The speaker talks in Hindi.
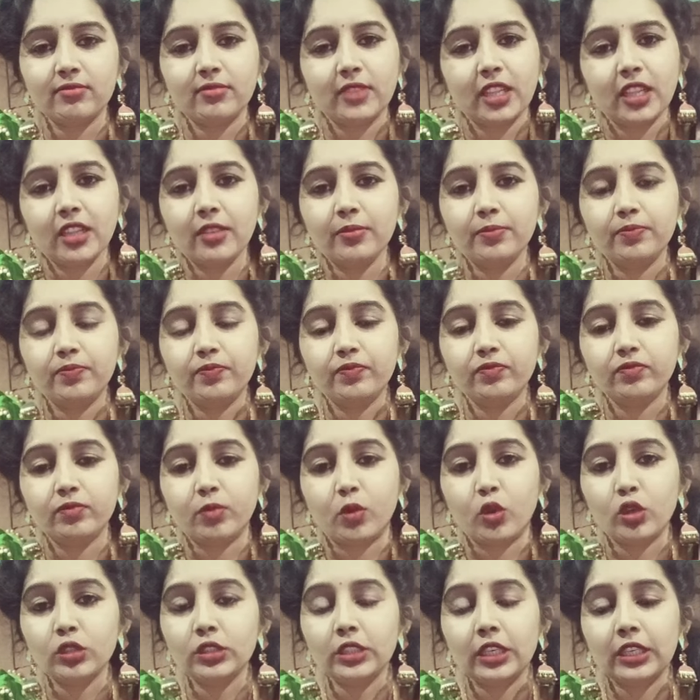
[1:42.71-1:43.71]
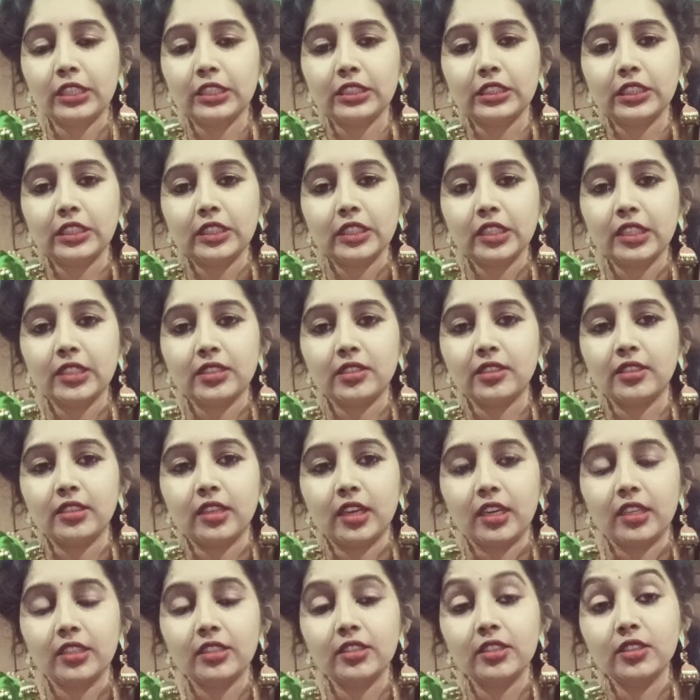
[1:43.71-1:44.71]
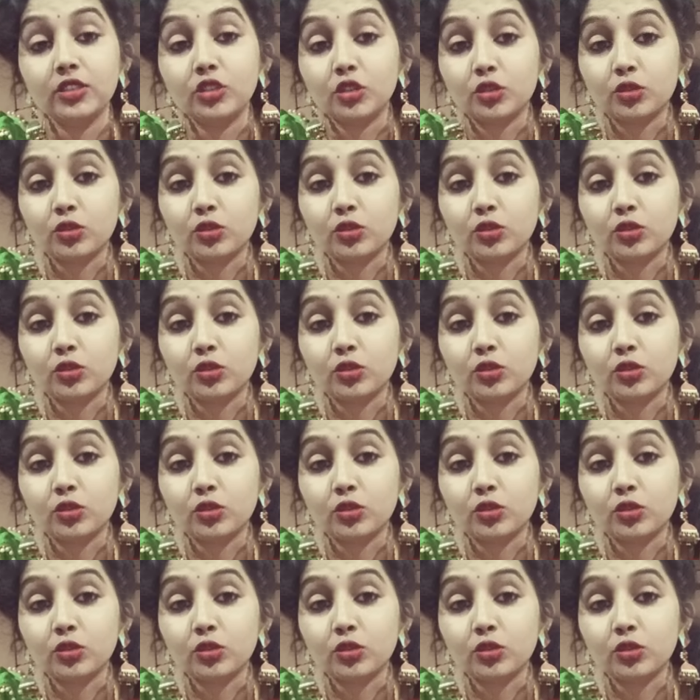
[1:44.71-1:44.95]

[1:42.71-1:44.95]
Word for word: मतलब बहुत सारी चीज़ें ऐसी खाई कि